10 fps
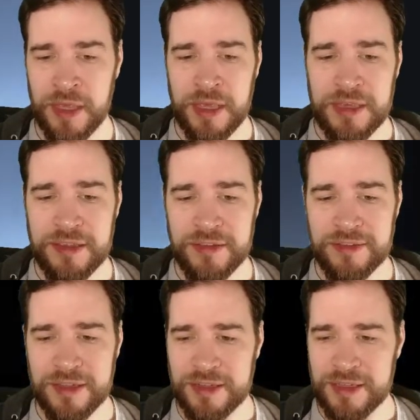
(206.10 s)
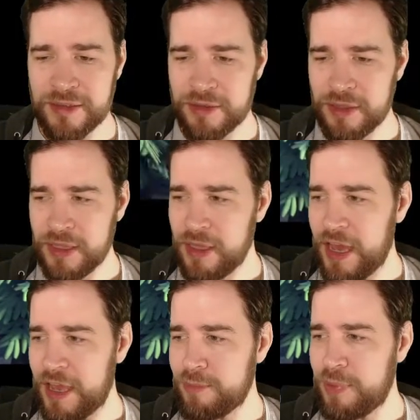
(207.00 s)
Hier seht ihr
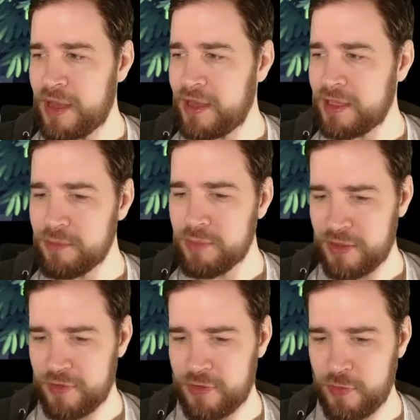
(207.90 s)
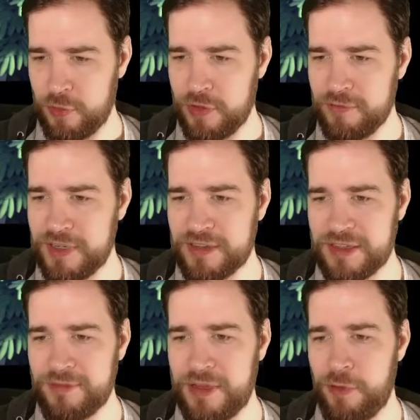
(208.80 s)
ein paar Impressionen, wie das
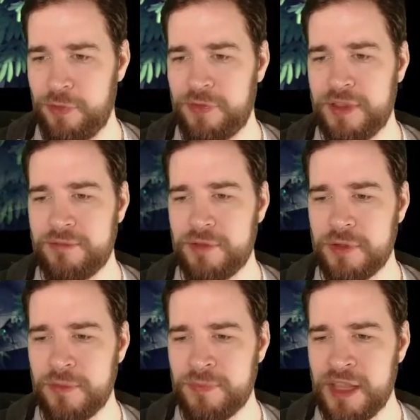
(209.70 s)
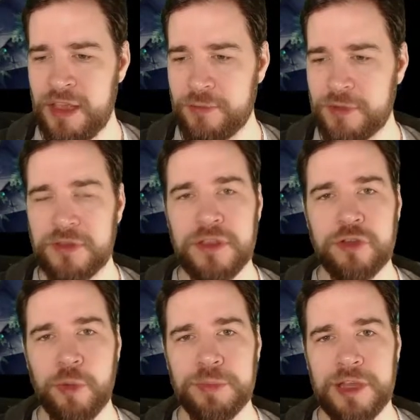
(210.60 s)
etwa aussehen wird. Es wird aus der
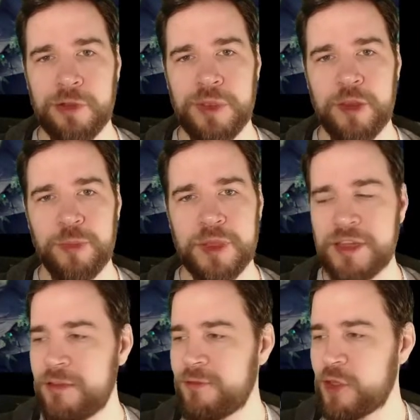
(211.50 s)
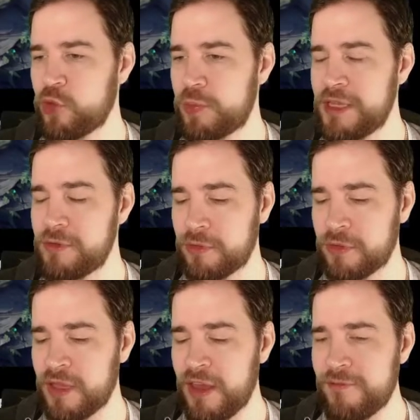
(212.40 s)
Top-Down-Perspektive gespielt
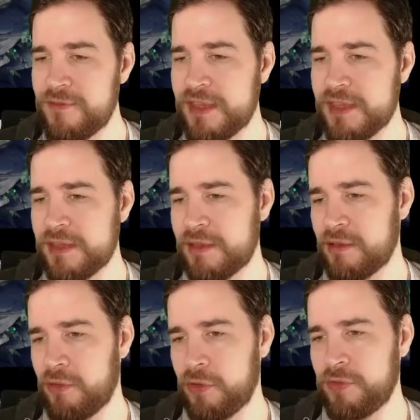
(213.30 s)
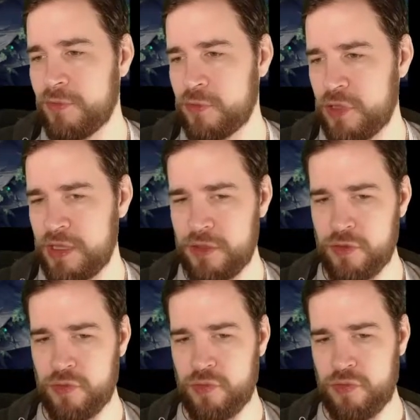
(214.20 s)
und wie ihr euch
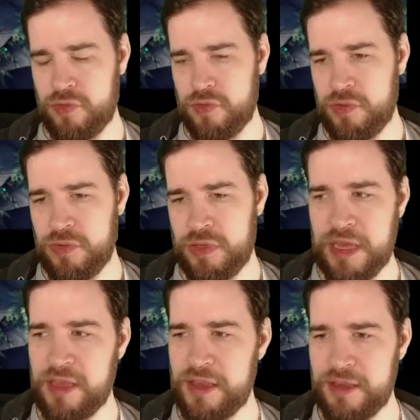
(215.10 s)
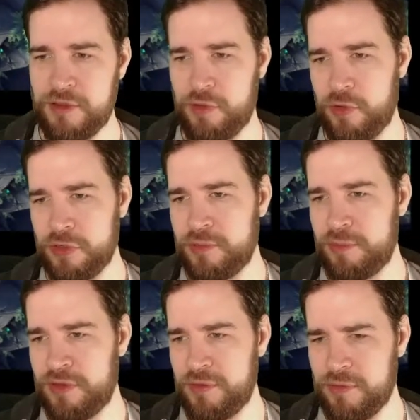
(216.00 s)
wahrscheinlich schon herleiten konntet,
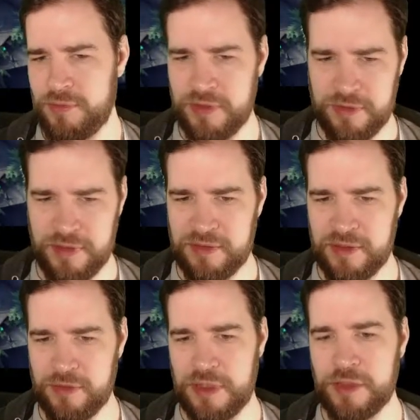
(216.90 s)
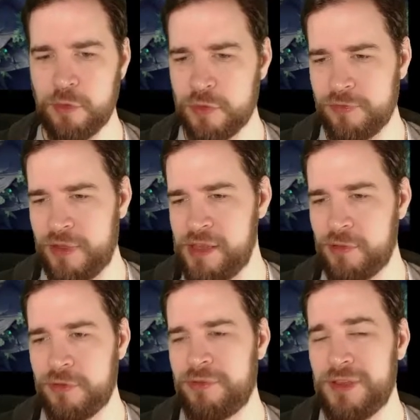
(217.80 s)
beziehungsweise wenn ihr es jetzt so anguckt,
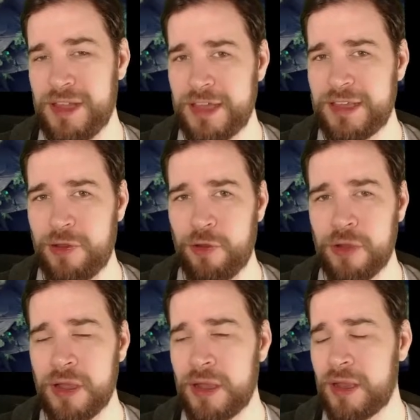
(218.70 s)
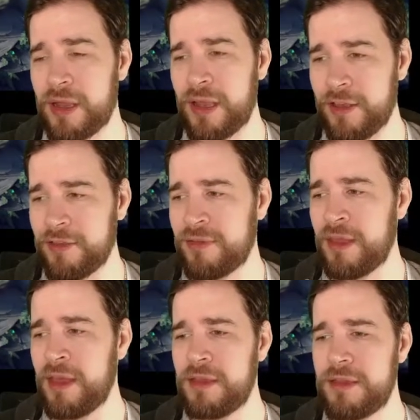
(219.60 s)
fällt euch vielleicht auch krass
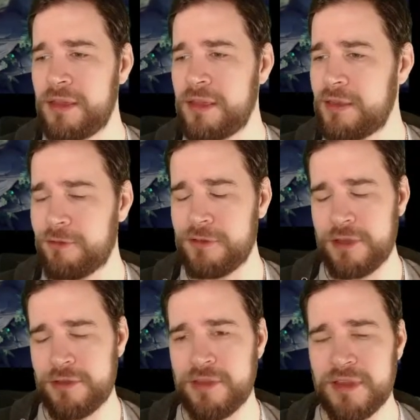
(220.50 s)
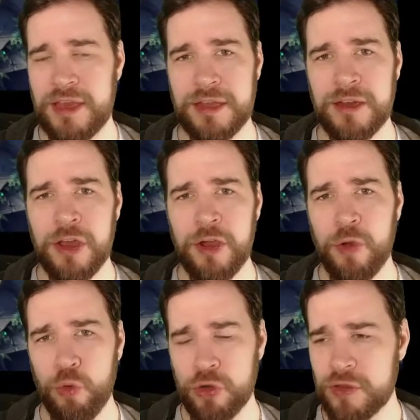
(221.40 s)
League of Legends ein
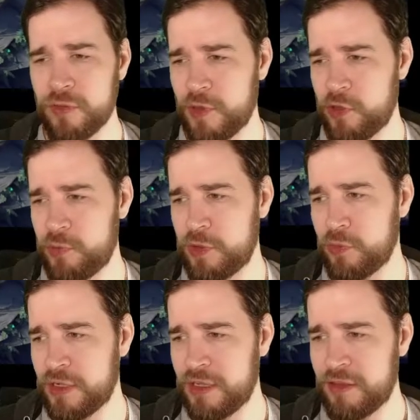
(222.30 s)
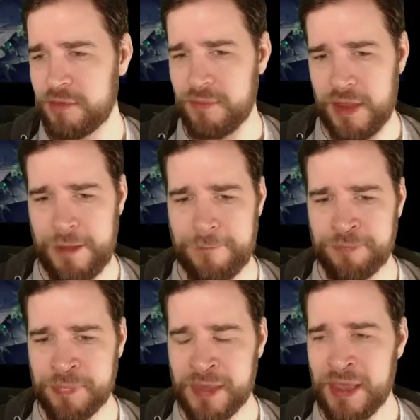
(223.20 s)
oder zum Beispiel Dota 2.
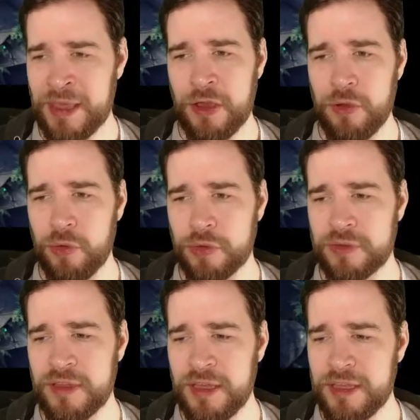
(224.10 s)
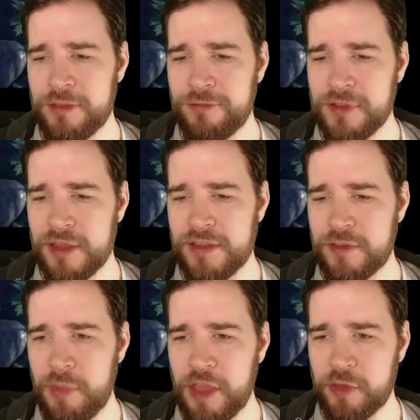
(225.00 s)
Und ich finde
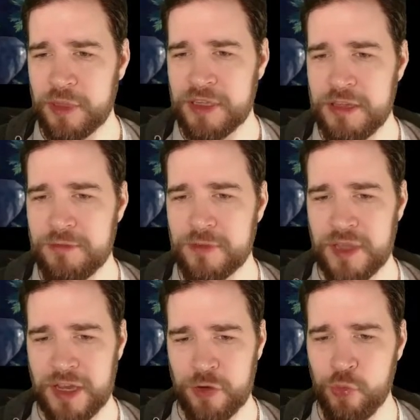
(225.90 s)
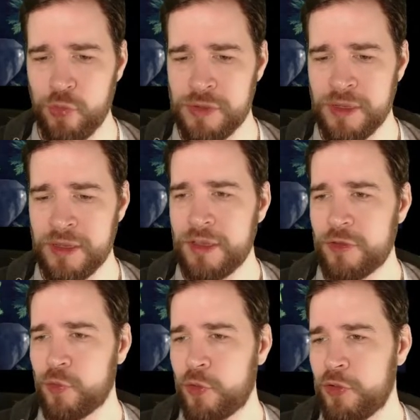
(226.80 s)
diese Perspektive sehr cool.
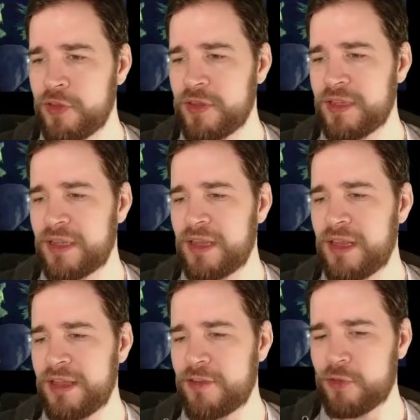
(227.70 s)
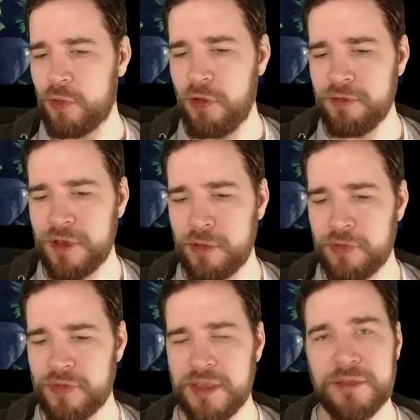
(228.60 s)
So könnte ein kleines Dorf
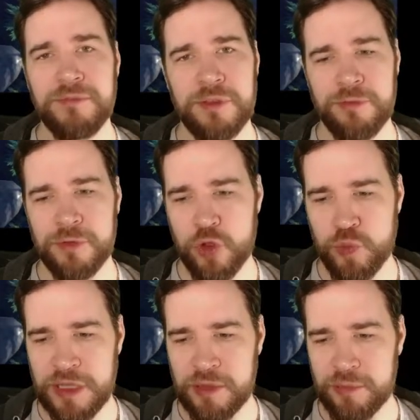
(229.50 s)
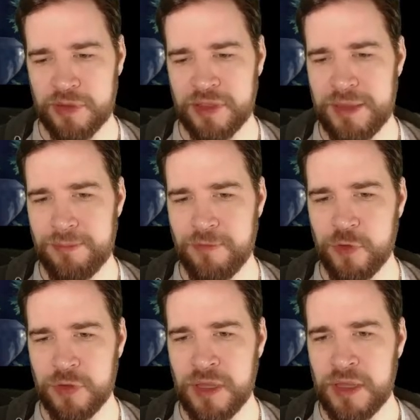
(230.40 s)
aussehen, was von den Spielern betrieben wird.